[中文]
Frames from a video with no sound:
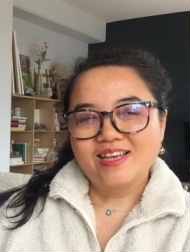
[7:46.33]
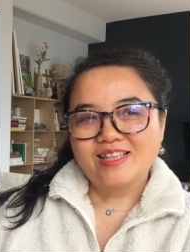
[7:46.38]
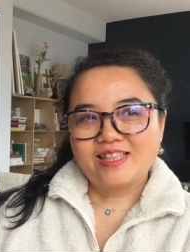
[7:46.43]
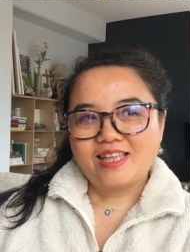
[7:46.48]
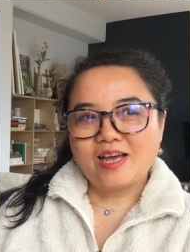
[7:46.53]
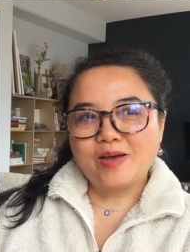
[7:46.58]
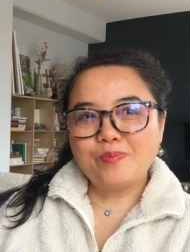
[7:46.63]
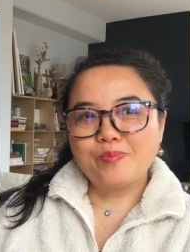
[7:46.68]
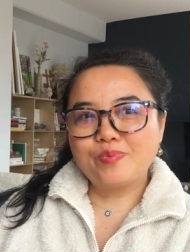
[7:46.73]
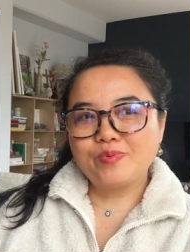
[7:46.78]

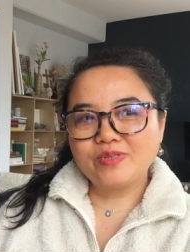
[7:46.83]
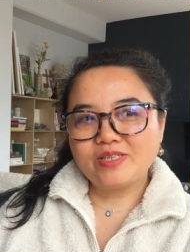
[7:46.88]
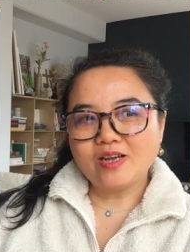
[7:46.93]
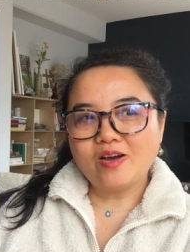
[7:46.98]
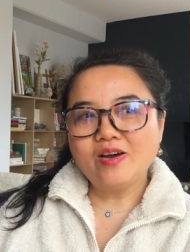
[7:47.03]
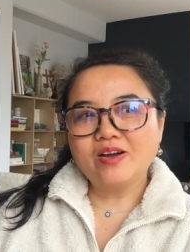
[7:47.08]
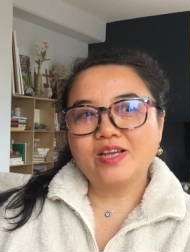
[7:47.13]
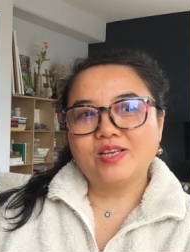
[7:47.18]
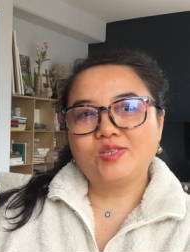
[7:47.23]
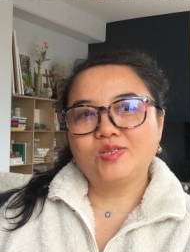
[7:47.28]
他不
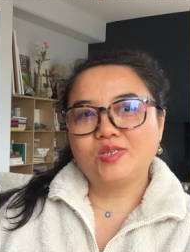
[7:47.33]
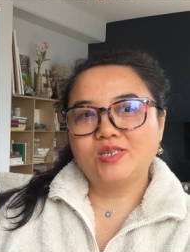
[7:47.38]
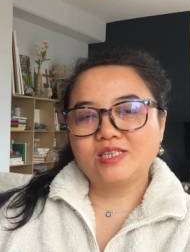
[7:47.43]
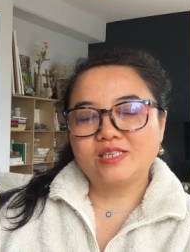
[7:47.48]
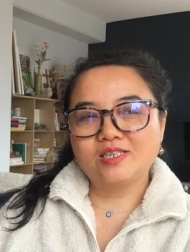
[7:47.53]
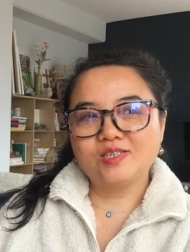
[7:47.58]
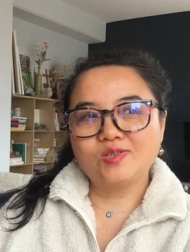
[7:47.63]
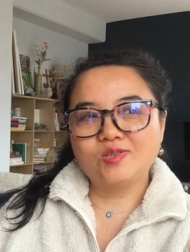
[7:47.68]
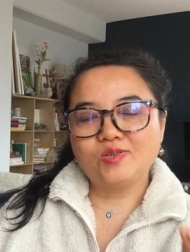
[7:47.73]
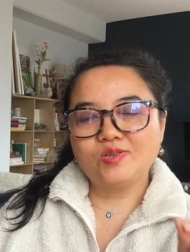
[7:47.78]
教给学
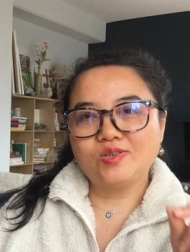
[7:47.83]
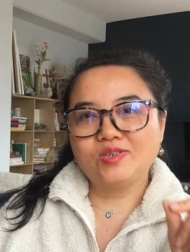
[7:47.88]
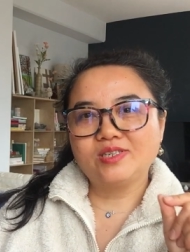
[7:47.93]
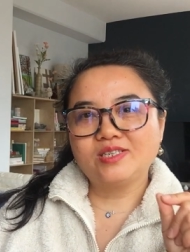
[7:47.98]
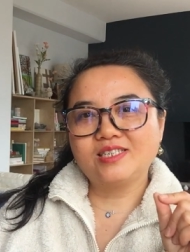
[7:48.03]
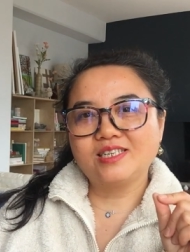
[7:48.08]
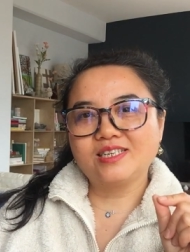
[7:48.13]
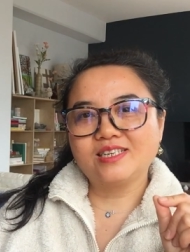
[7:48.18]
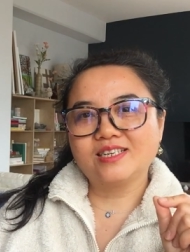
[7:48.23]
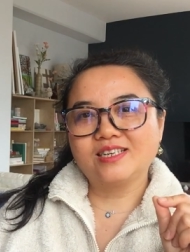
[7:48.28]
生去
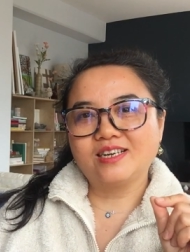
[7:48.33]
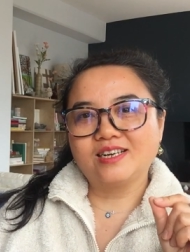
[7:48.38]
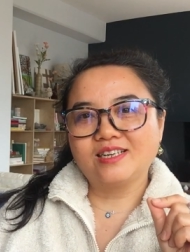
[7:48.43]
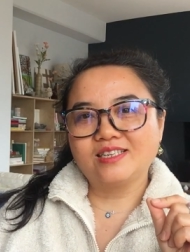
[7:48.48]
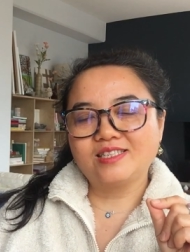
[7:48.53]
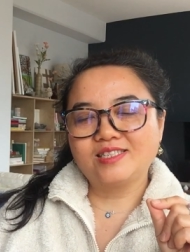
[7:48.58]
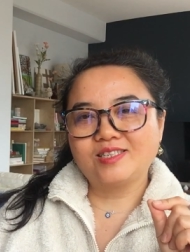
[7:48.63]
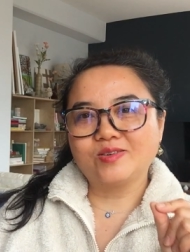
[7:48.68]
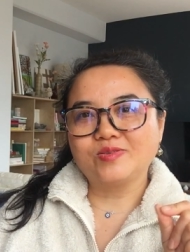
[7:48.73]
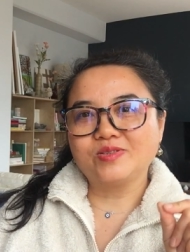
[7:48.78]
这个
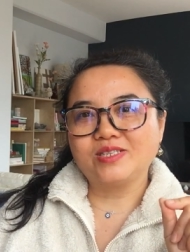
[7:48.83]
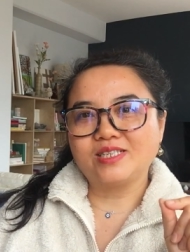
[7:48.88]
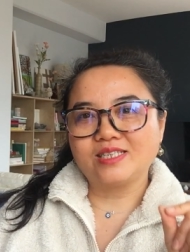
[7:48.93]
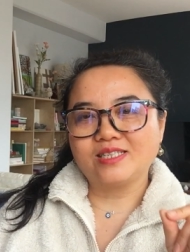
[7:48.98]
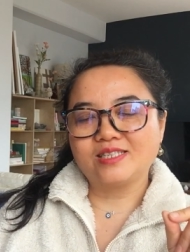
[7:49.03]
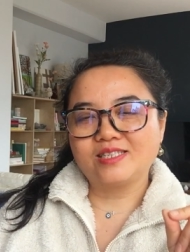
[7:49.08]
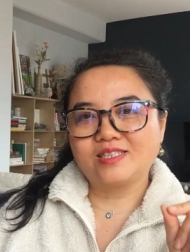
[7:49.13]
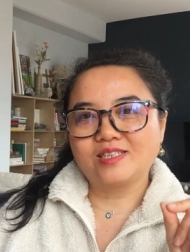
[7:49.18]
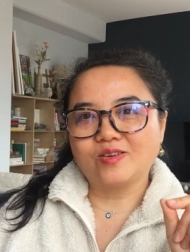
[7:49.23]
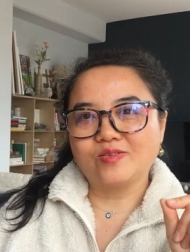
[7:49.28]
走
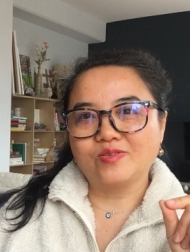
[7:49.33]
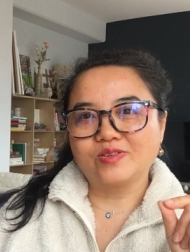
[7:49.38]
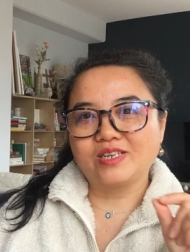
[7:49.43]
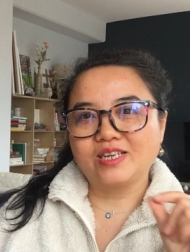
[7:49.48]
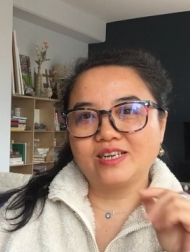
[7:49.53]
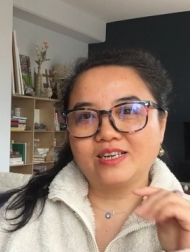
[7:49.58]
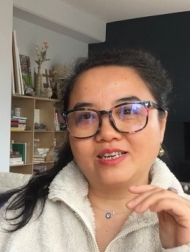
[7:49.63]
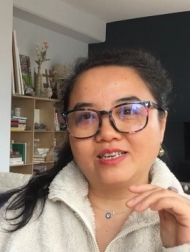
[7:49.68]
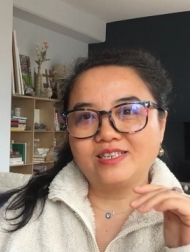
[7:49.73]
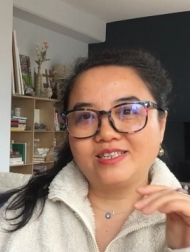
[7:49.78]
走
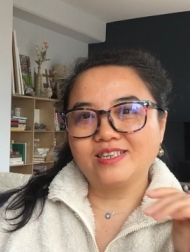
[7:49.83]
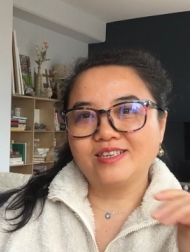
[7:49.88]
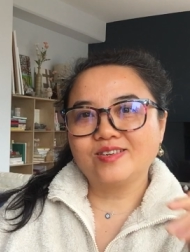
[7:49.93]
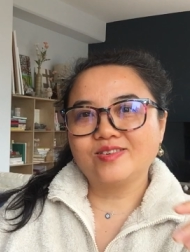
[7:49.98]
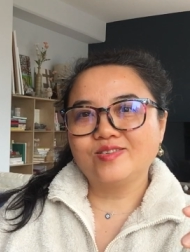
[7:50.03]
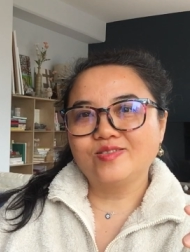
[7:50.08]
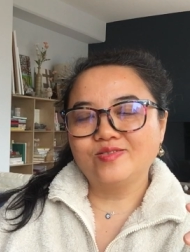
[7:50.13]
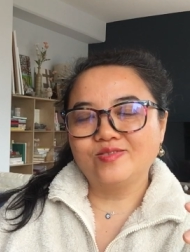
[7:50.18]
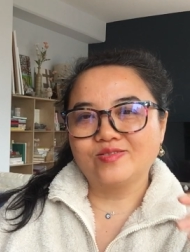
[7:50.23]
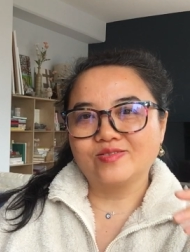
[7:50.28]
这个
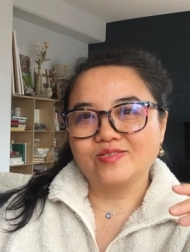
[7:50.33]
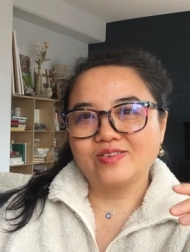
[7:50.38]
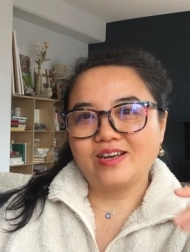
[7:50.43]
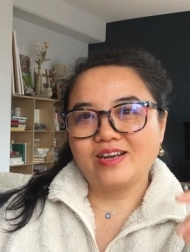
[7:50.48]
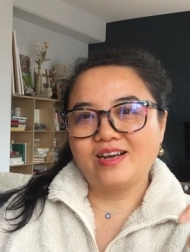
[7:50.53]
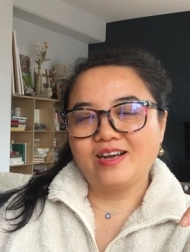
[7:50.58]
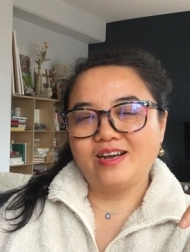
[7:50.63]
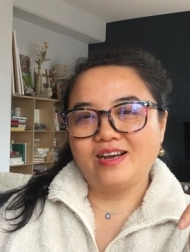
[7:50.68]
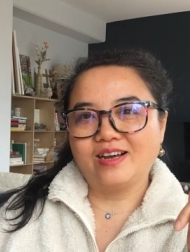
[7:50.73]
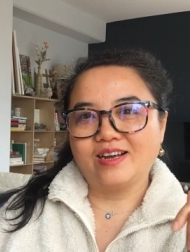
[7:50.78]
正路
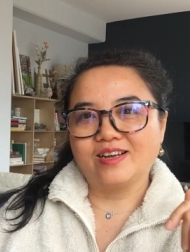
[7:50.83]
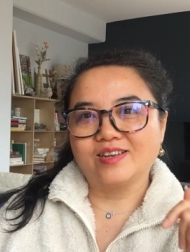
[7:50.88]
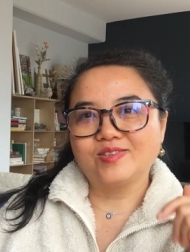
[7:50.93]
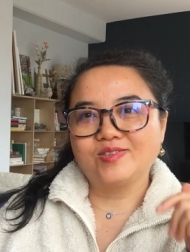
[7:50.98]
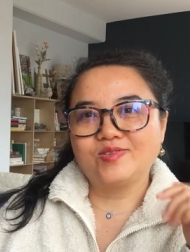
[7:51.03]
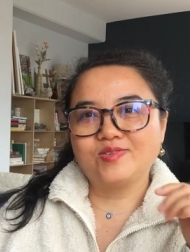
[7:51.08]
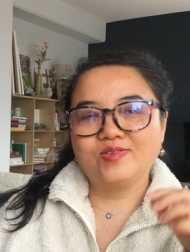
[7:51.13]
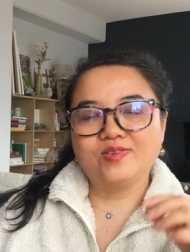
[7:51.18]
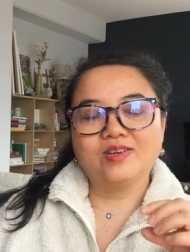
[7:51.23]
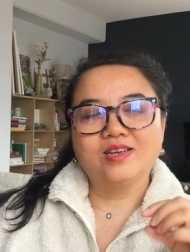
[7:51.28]
啊，
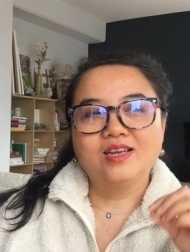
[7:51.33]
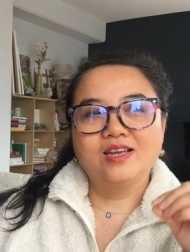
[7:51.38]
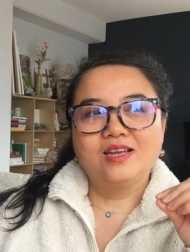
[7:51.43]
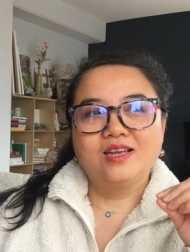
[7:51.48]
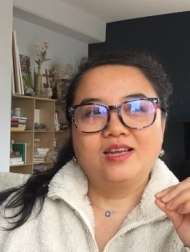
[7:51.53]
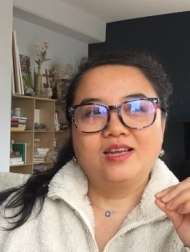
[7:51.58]
去